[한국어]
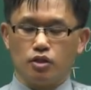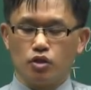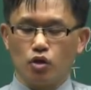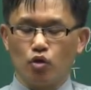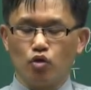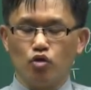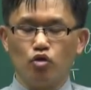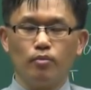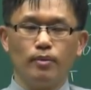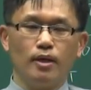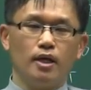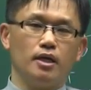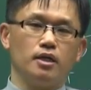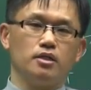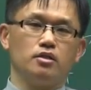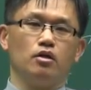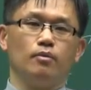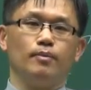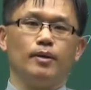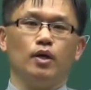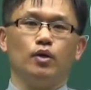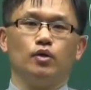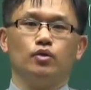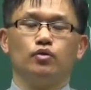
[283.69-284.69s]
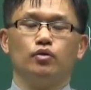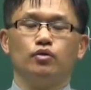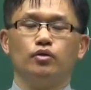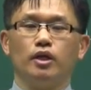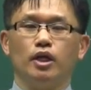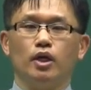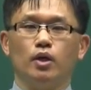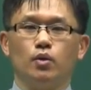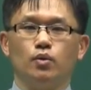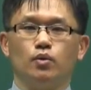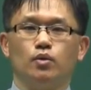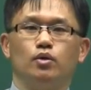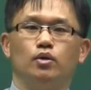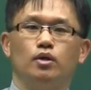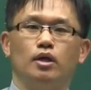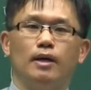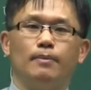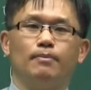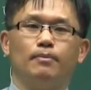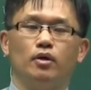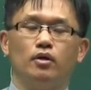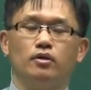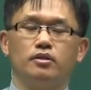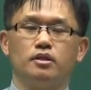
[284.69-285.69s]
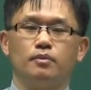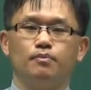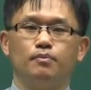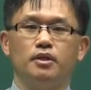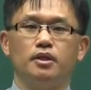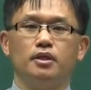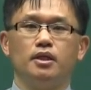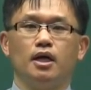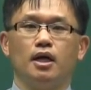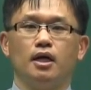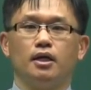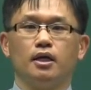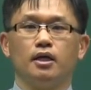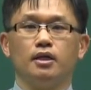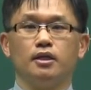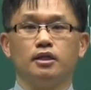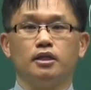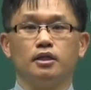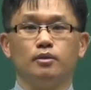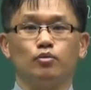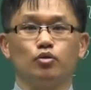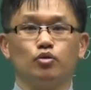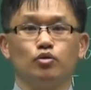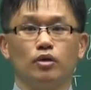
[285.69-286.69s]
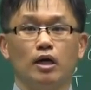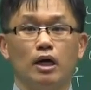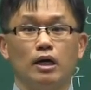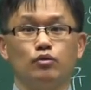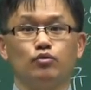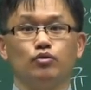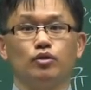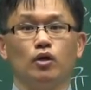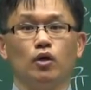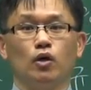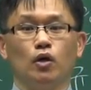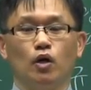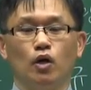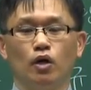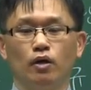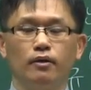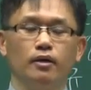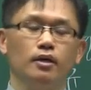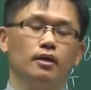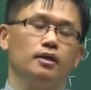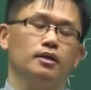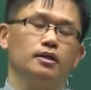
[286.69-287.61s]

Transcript: 정규반에서 배웠던 내용을 한번 스피디하게 리뷰를 하고요.